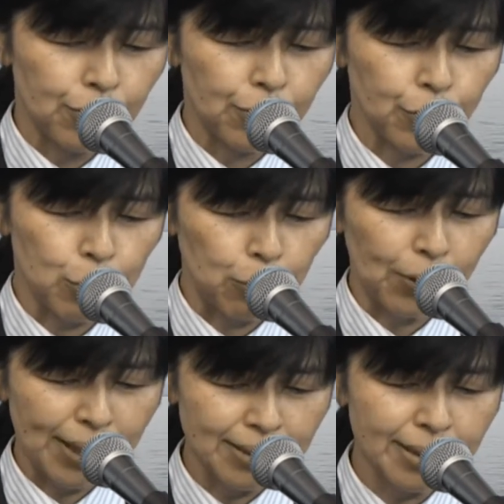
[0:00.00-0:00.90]
時も
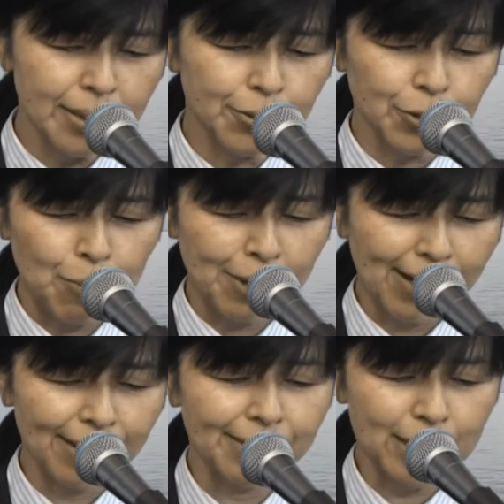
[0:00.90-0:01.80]
完全にこの雨
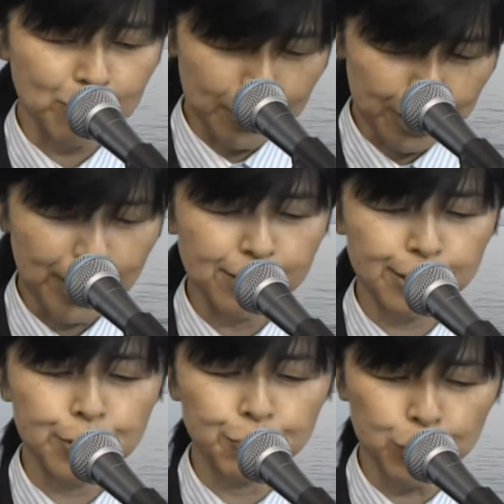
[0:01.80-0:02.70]
が上がってきました
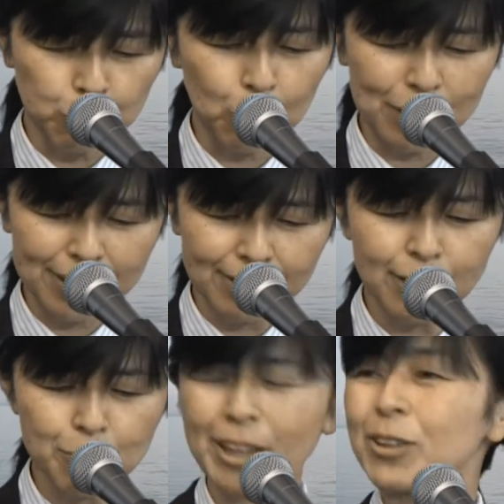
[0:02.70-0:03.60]
次の日も全
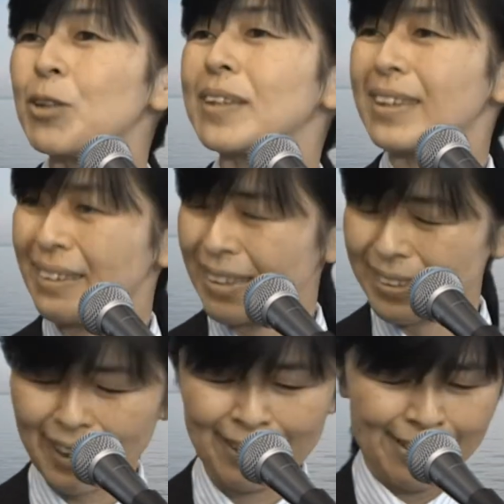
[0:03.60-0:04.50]
く雨が降りませんで
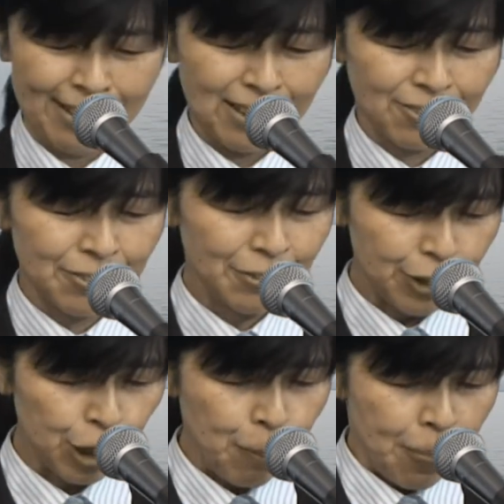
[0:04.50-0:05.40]
したこのよう
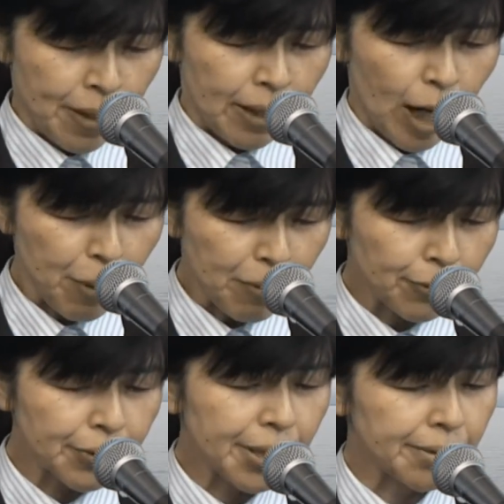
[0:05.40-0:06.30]
に雨は
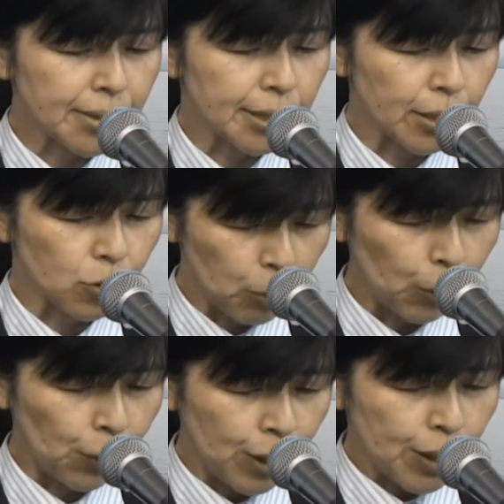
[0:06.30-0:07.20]
降ったんですけれど
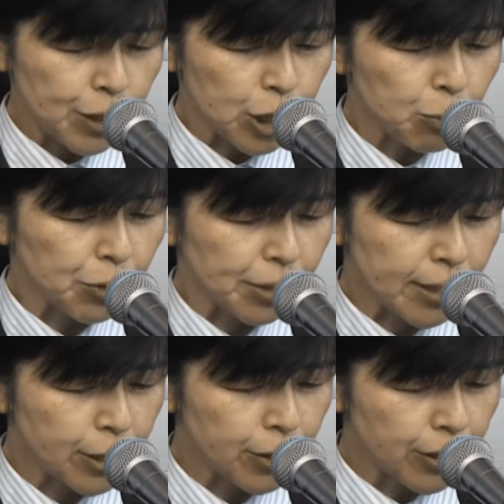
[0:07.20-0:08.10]
もチームの
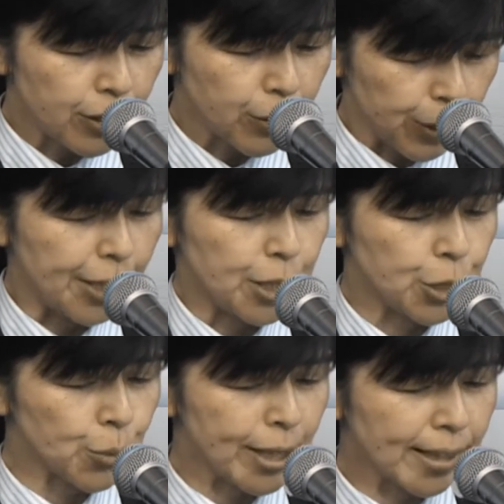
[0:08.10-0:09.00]
スケジュールに
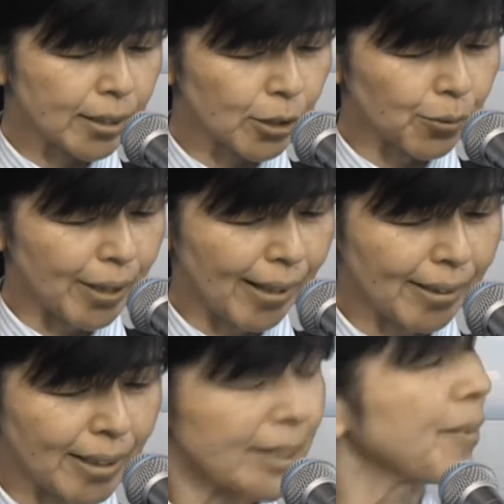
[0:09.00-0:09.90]
支障をきたすような
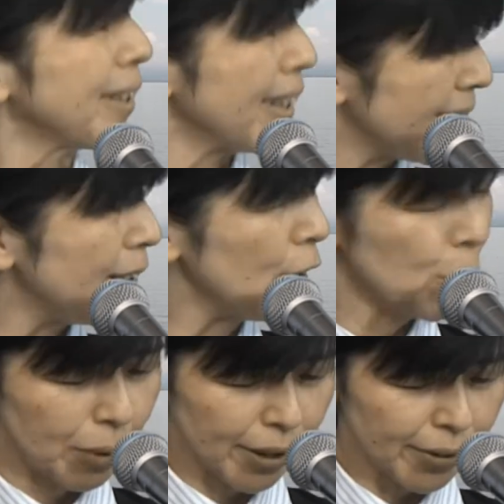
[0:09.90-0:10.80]
形ではなく
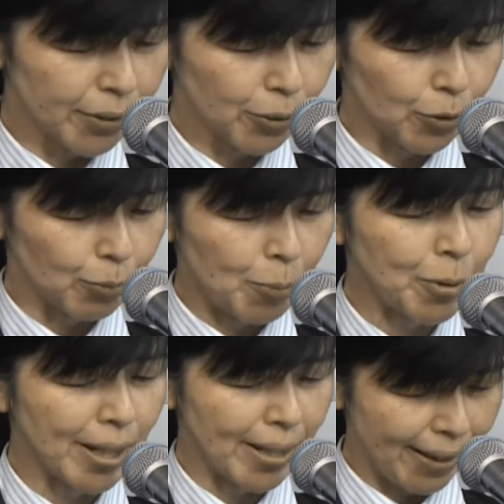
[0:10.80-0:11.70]
全くこう
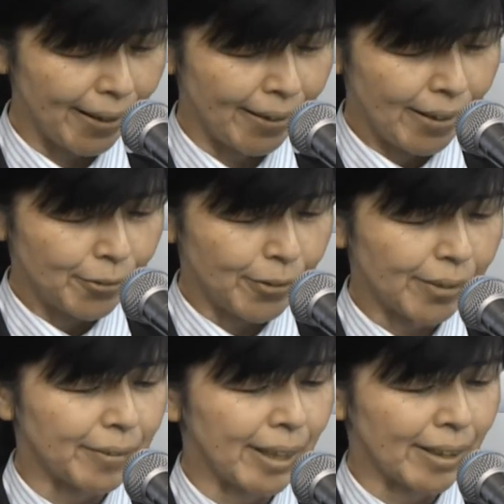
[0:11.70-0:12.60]
守られて降っ
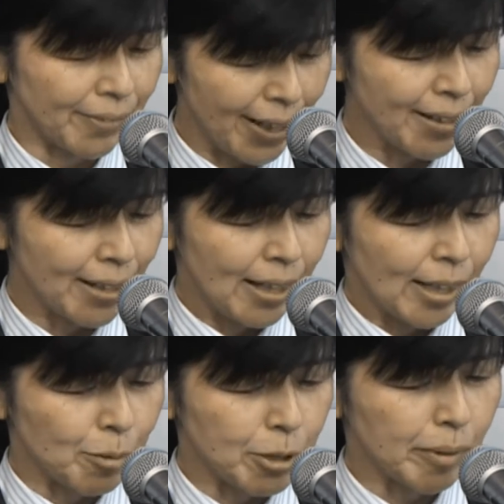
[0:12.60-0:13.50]
てくれたので
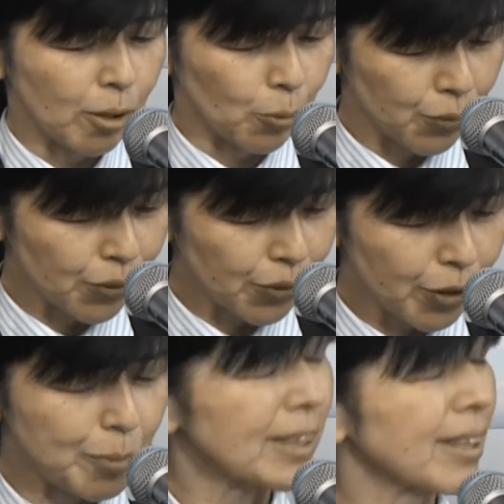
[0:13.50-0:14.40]
神様が本当
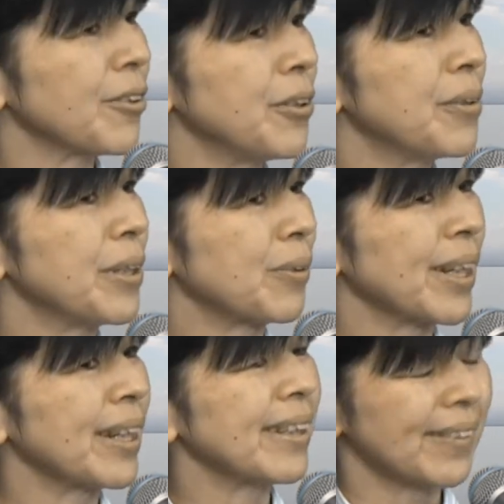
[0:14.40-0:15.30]
に皆さんの祈りに応
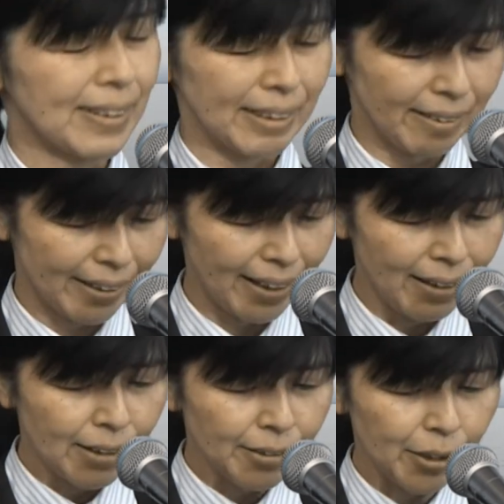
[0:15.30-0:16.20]
えてくださって
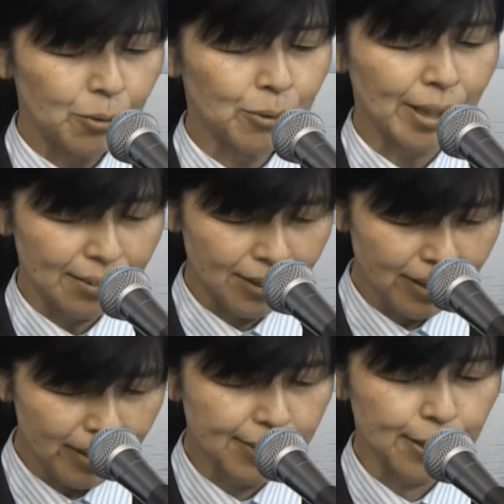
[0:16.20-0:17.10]
天候を完
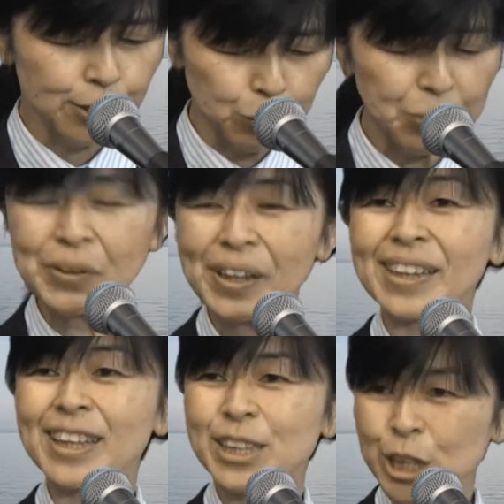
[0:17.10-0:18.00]
全に絶妙な
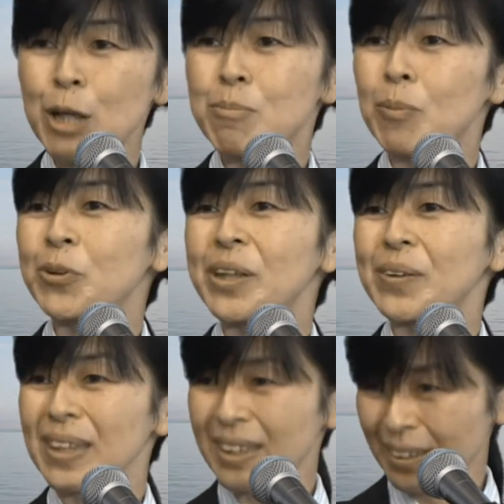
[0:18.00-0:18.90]
形で守って
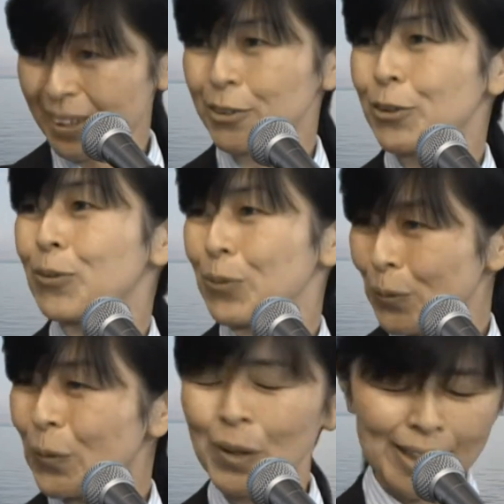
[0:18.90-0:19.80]
くださったというこ
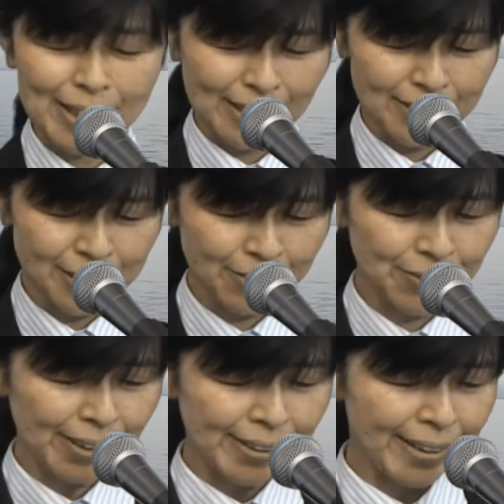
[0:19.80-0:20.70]
とを感じる
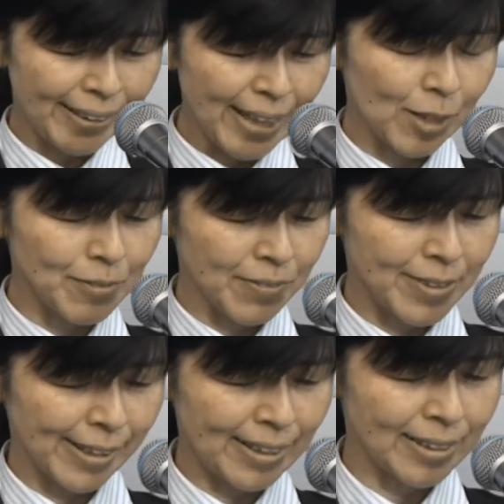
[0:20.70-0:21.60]
ことができて神
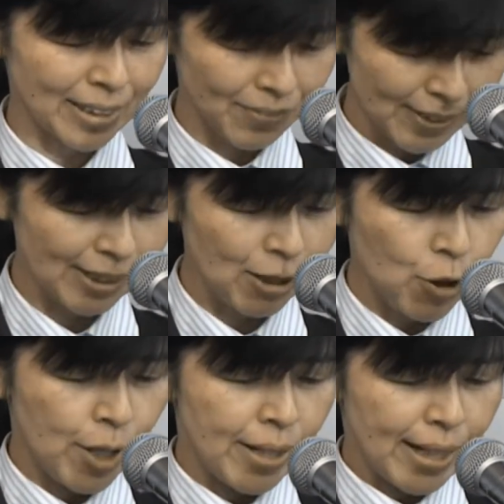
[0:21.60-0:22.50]
様に感謝します。
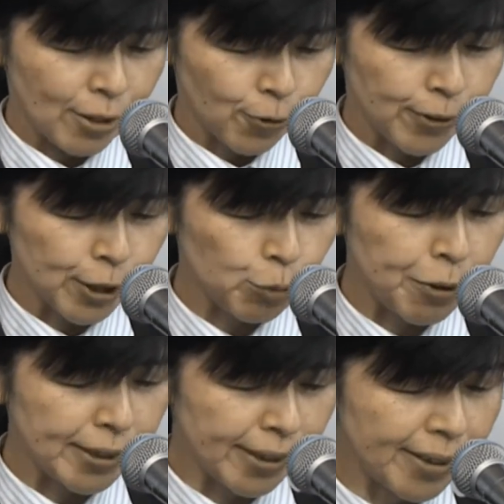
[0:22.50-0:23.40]
あと2つ
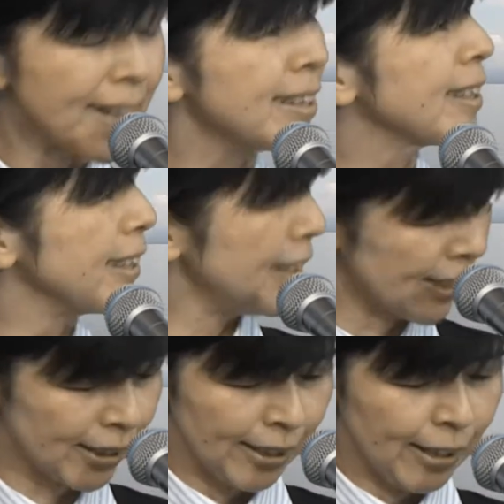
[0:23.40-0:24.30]
目は洗礼式で
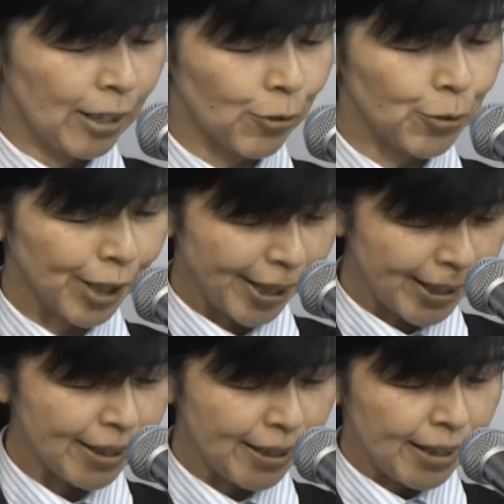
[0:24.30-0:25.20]
す。今
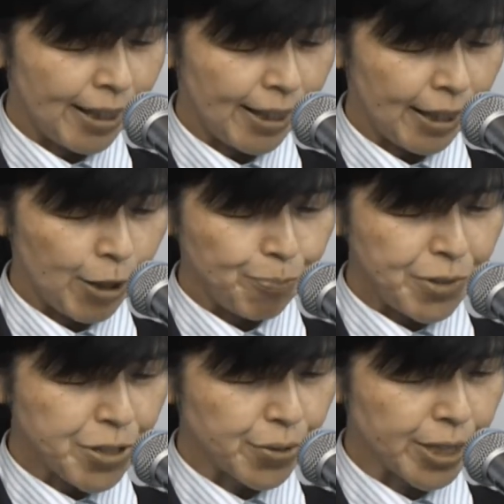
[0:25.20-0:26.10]
回、
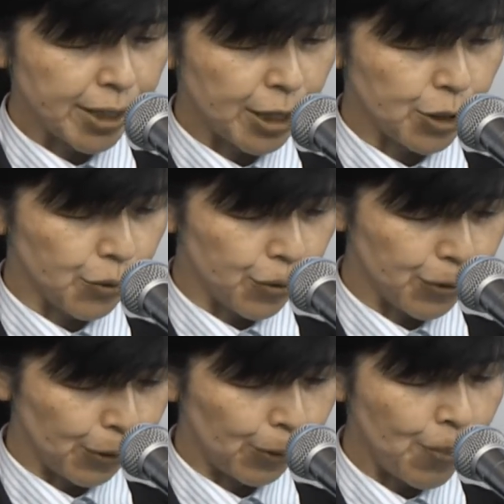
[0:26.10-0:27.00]
えー、23日の
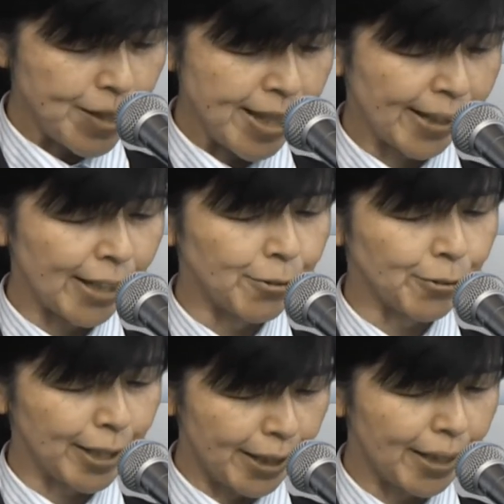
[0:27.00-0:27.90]
夜の正解の
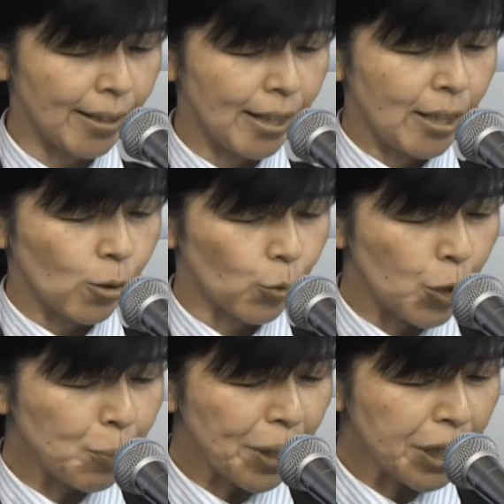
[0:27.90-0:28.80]
時に5
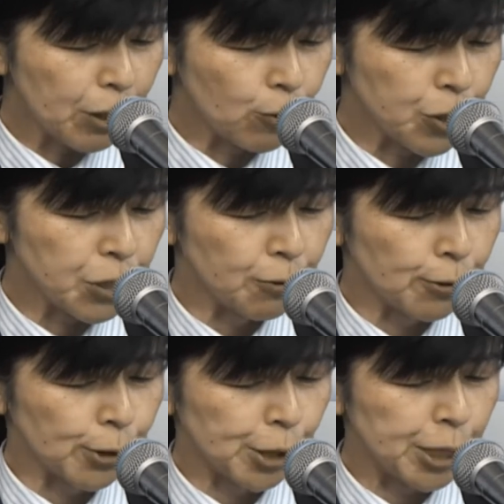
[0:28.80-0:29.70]
年前に個人を
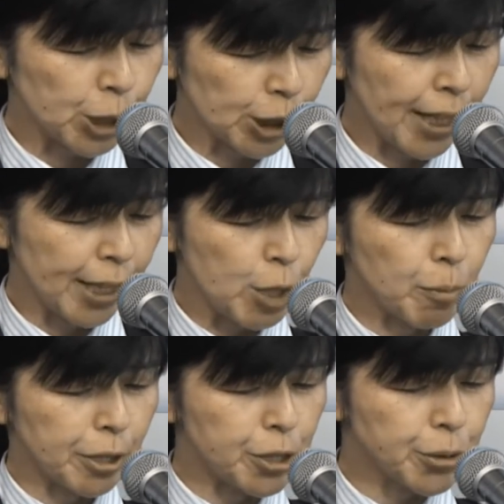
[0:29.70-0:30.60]
卒園した
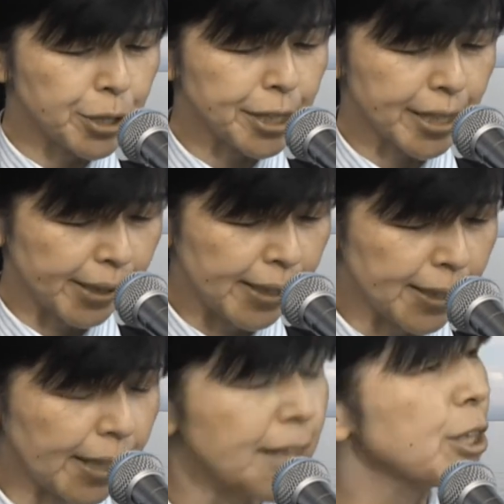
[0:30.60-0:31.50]
今22歳で
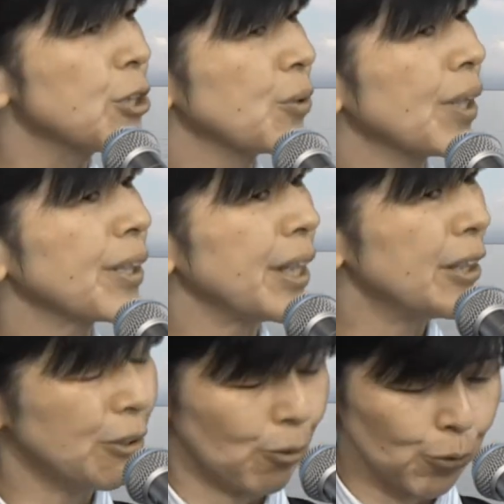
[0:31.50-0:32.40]
社会人となって
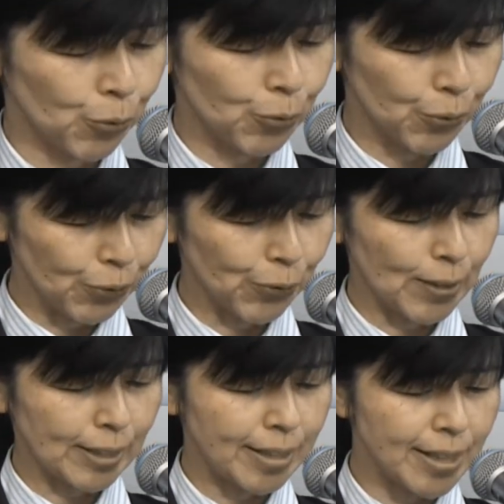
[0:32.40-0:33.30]
いる男の子
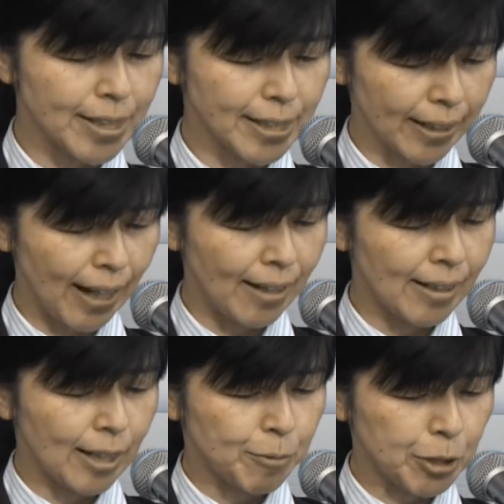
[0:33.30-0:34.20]
の洗礼式が
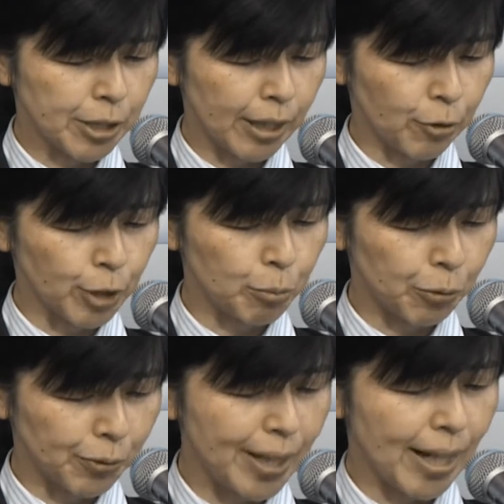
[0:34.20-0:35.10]
自らの希
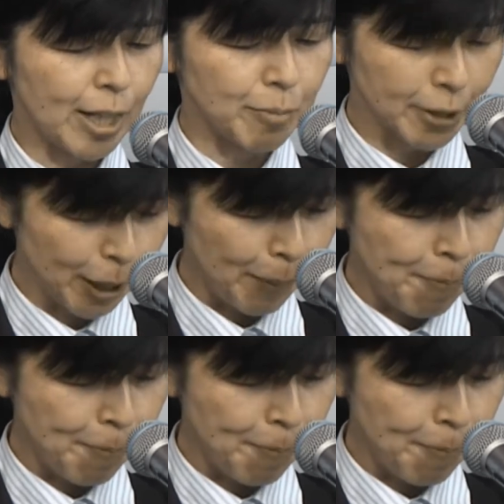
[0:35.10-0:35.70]
望でありました。